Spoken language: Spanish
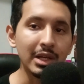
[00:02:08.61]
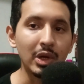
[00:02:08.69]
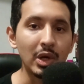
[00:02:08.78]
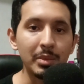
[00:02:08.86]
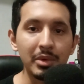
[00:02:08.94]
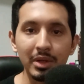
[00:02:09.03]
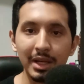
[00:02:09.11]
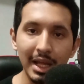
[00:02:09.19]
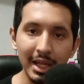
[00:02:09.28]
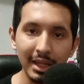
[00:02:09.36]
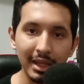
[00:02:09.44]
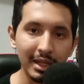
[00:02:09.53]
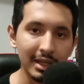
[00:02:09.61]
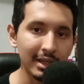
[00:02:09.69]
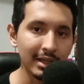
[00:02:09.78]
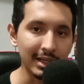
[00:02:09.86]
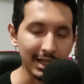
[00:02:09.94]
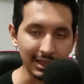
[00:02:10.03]
como la
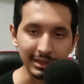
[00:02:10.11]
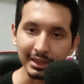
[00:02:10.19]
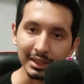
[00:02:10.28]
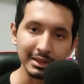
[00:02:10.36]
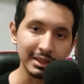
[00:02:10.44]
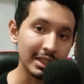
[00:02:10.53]
de Gracias